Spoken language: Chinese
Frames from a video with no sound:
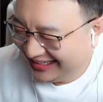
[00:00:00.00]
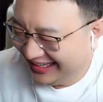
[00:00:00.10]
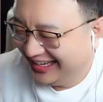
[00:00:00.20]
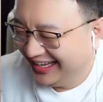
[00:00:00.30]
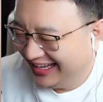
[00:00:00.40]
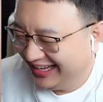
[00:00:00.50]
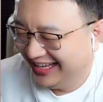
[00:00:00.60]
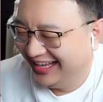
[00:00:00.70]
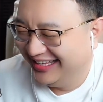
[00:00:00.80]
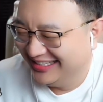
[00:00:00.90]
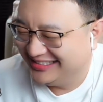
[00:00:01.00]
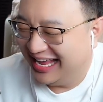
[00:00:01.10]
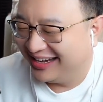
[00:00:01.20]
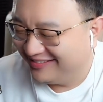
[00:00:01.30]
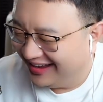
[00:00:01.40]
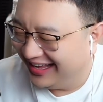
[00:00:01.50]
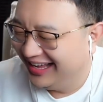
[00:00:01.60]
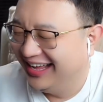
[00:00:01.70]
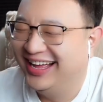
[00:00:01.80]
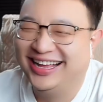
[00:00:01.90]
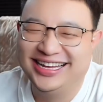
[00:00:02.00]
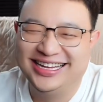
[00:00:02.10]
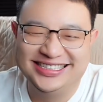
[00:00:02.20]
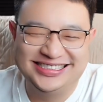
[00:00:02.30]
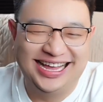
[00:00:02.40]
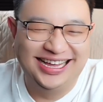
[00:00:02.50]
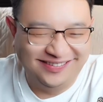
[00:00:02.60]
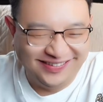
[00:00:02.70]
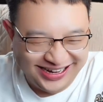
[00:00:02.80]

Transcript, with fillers: 瓜，傻瓜，傻头鹰，你哭